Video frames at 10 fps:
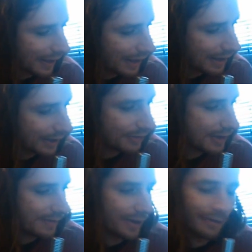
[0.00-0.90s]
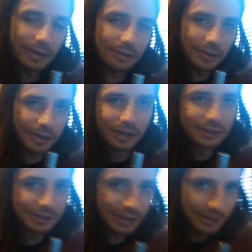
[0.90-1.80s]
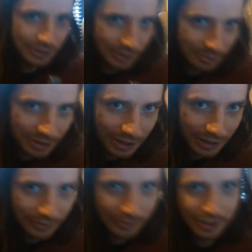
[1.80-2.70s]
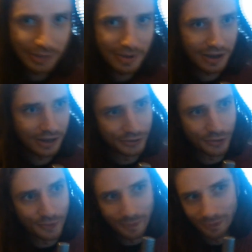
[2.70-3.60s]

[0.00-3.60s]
arriver vers 20h15, quelque chose comme ça. On démarrera le jeu.